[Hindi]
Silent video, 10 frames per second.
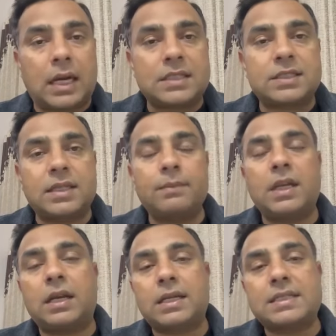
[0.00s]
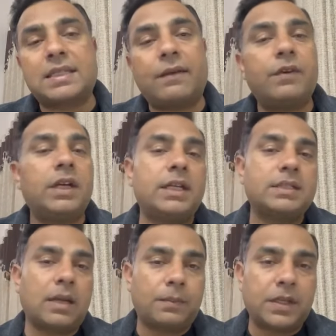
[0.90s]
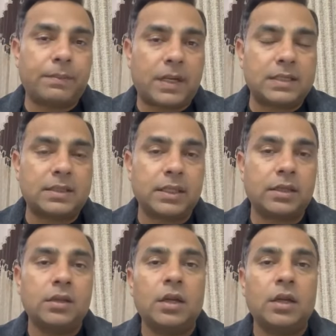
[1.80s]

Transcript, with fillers: आज से मिला के सेवन डेज आपके पास हैं